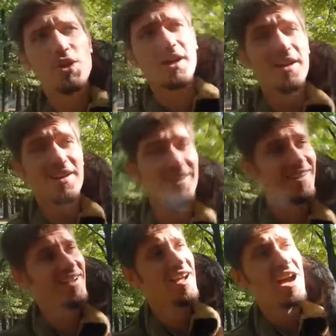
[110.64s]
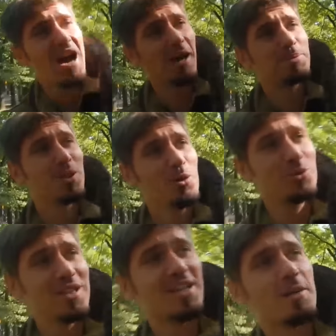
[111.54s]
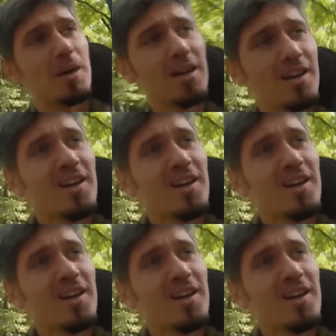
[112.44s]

że absolutnie nie ma